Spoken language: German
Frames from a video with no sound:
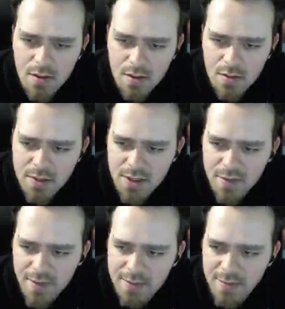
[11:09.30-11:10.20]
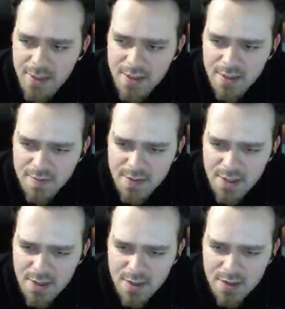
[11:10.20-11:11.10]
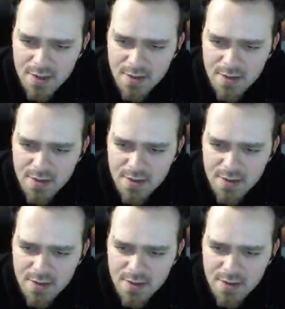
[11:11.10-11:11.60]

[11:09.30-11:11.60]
Wir sind die Weltmeister des versehentlich Schießen.